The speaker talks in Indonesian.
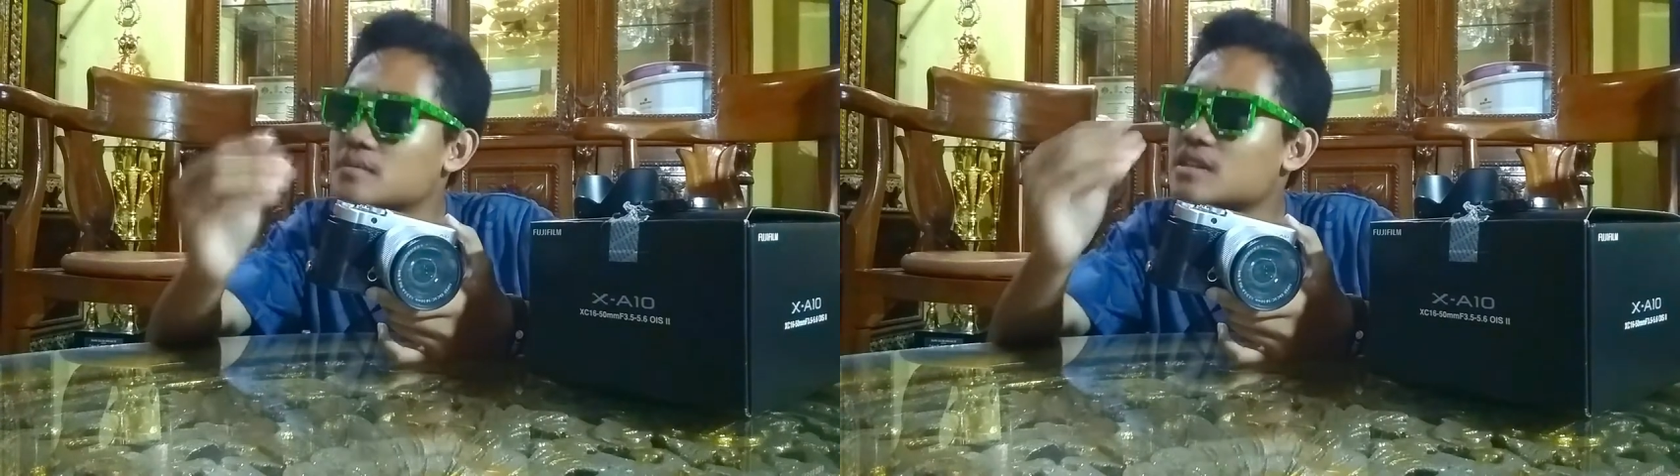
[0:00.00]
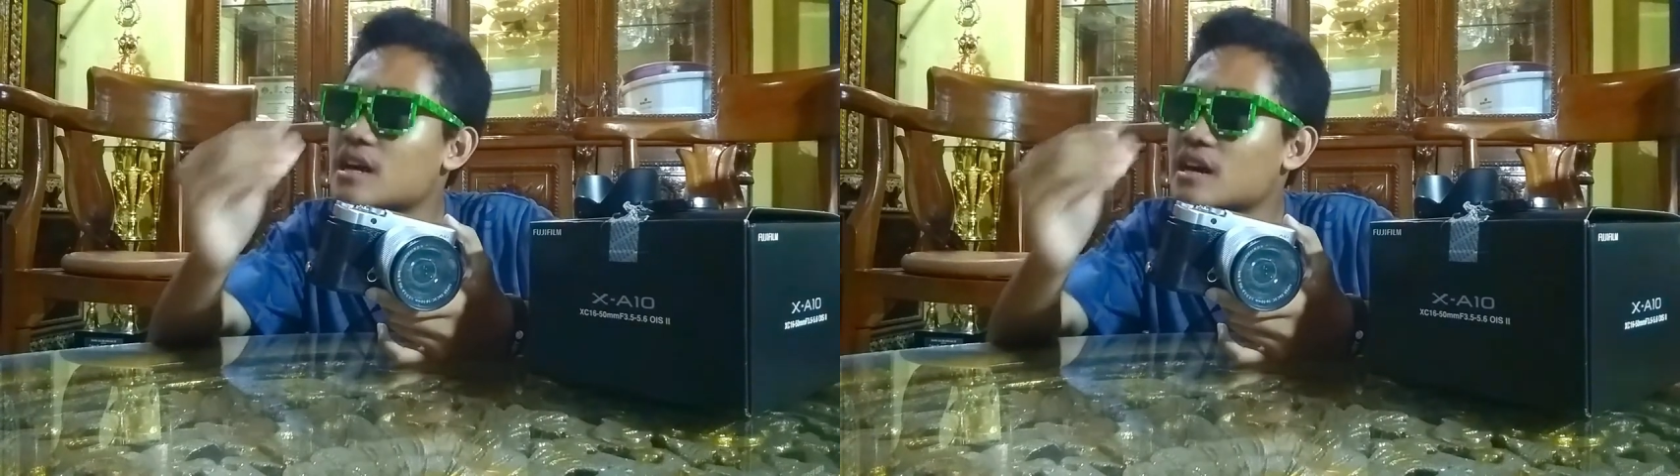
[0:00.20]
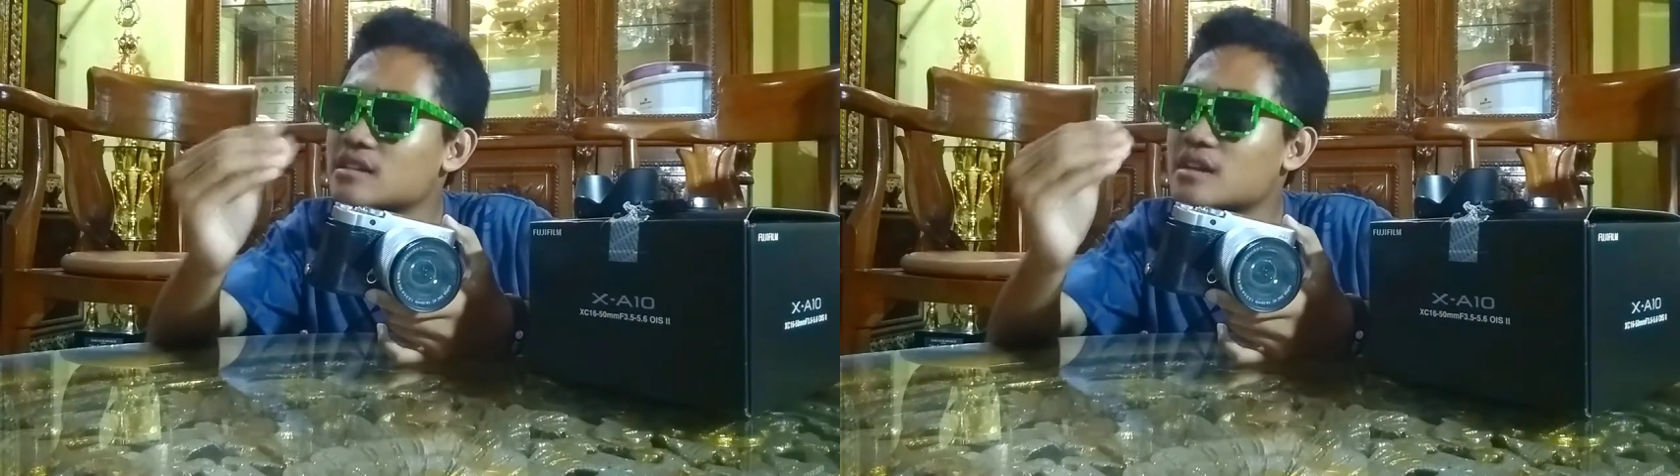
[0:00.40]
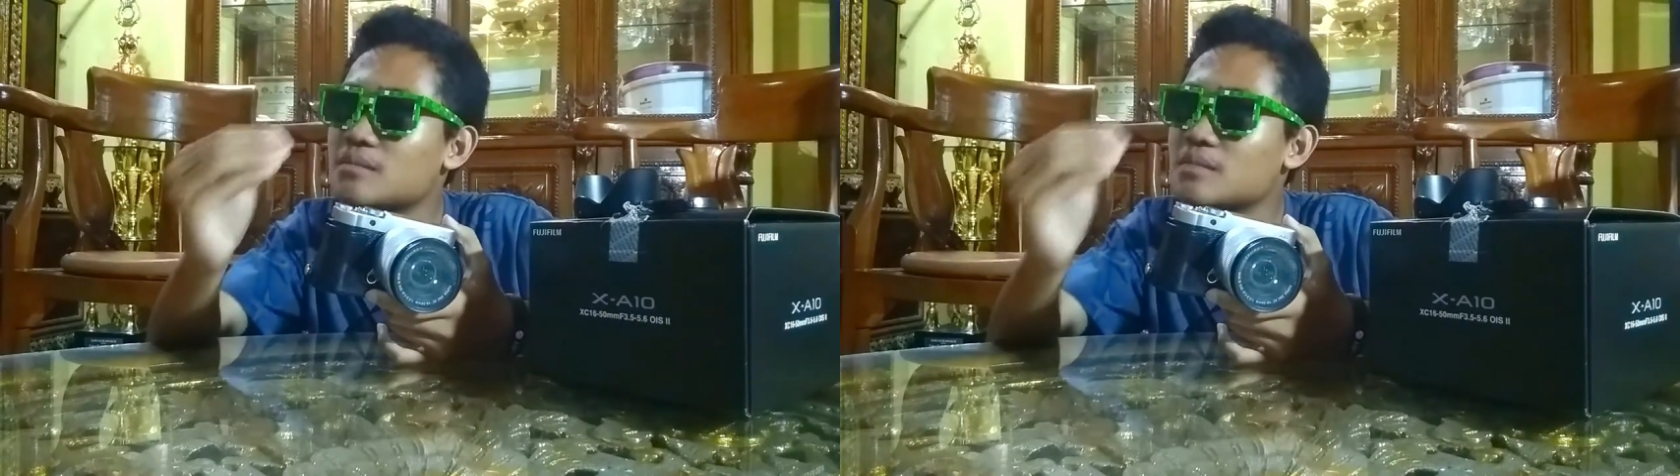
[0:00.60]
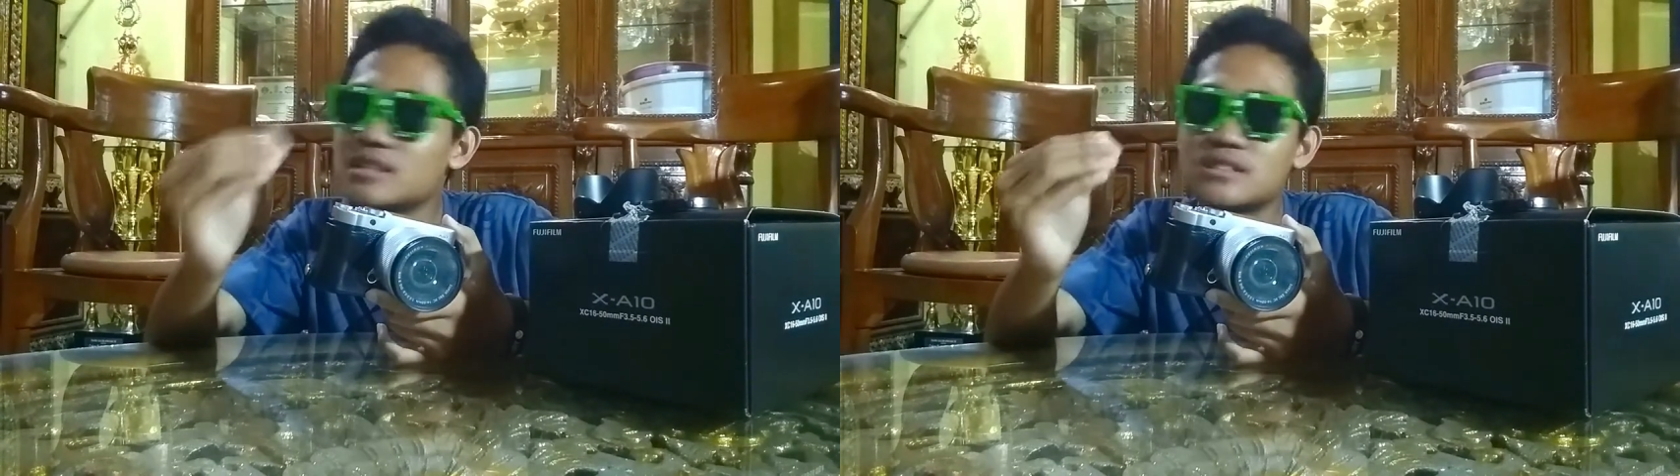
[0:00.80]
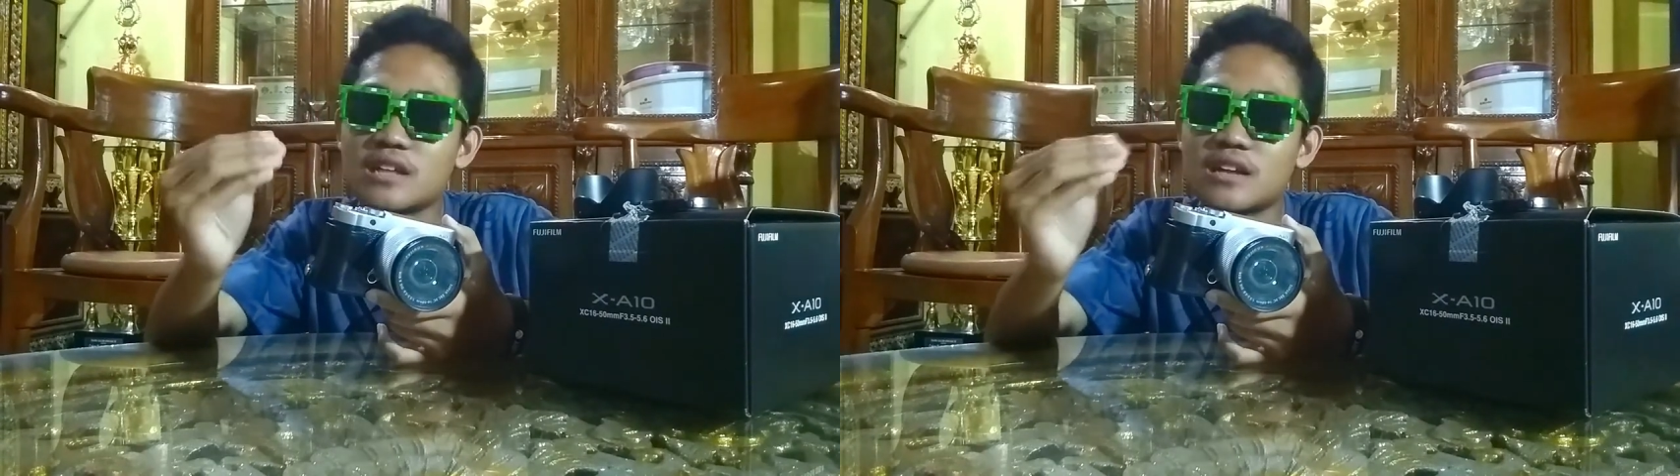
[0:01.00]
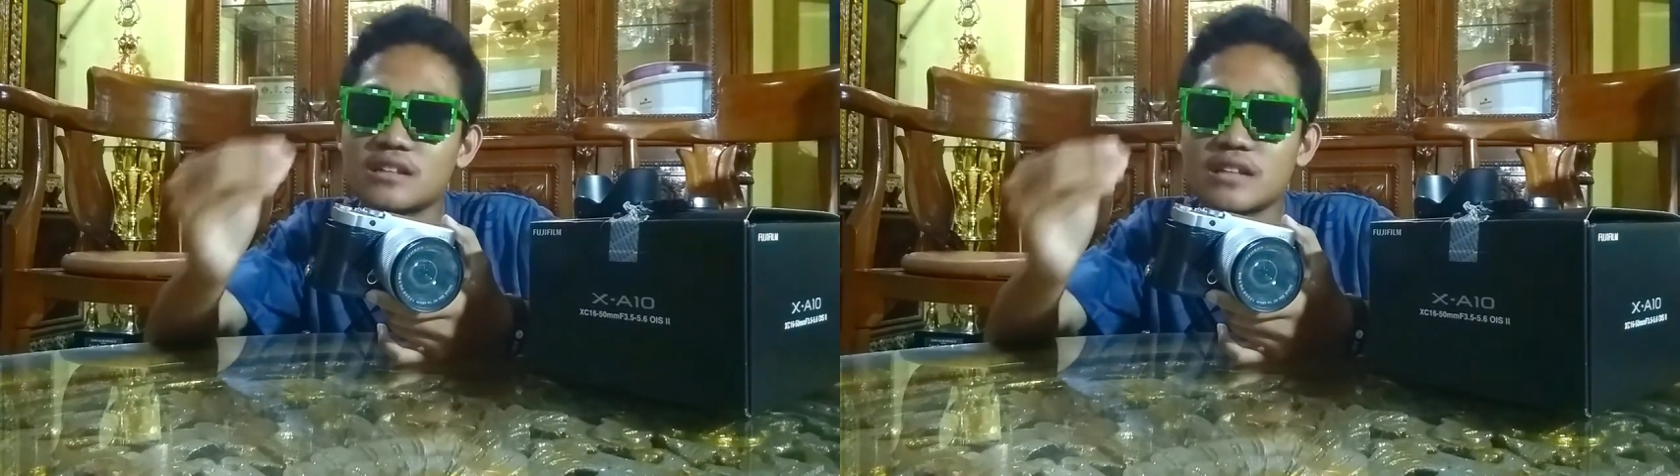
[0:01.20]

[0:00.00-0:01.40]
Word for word: sangat-sangat mengincar